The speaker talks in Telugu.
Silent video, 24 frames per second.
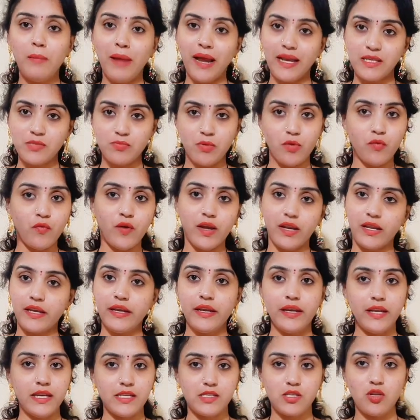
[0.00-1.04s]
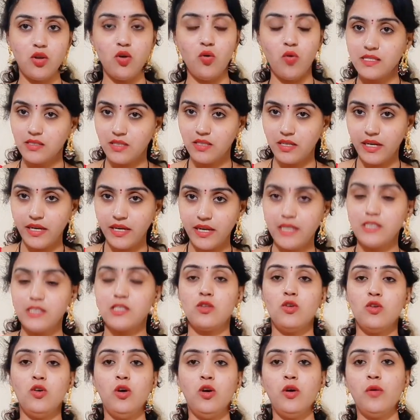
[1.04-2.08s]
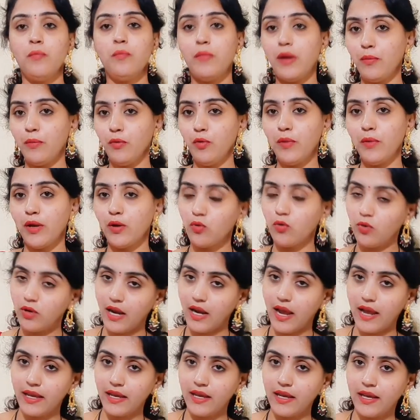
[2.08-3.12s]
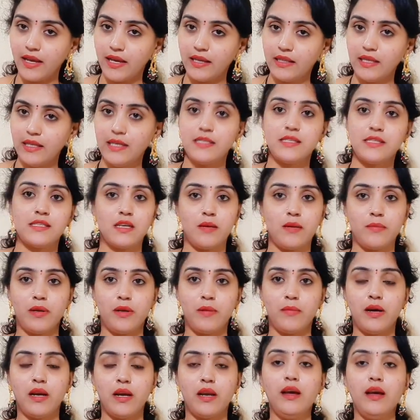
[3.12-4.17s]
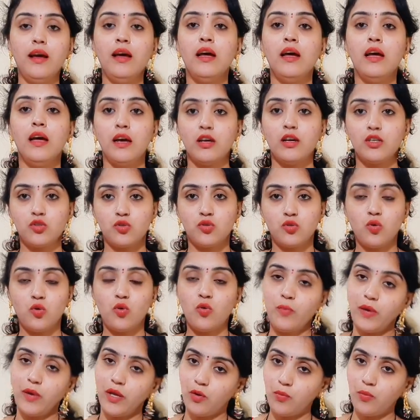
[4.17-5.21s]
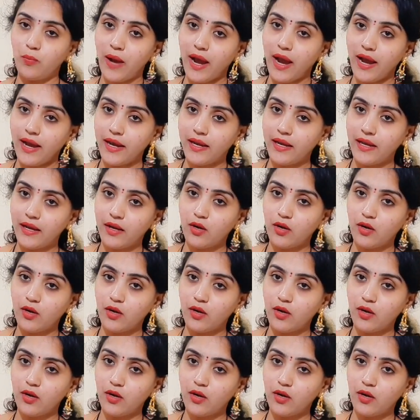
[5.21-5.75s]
మ్యాక్సిమం వర్కింగ్ డేస్లో త్రీ డేస్లో మేము మీకు ట్రాకింగ్ అయితే ఇస్తామన్నమాట సో మీరు ప్యాకెట్